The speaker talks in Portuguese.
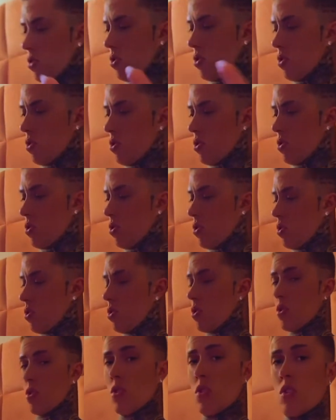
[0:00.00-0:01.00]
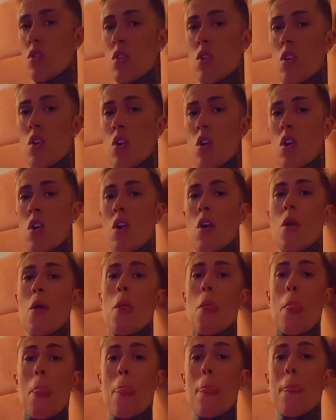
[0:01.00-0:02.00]
se consultou com ela hoje, não foi, Dani?
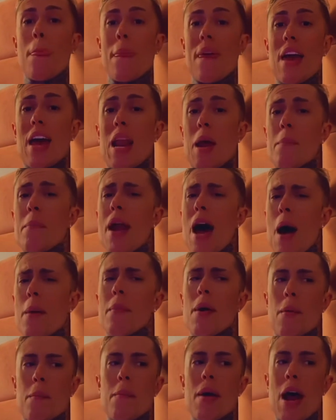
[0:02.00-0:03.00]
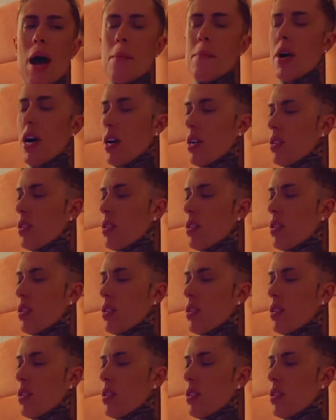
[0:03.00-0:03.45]
Ela é braba, braba.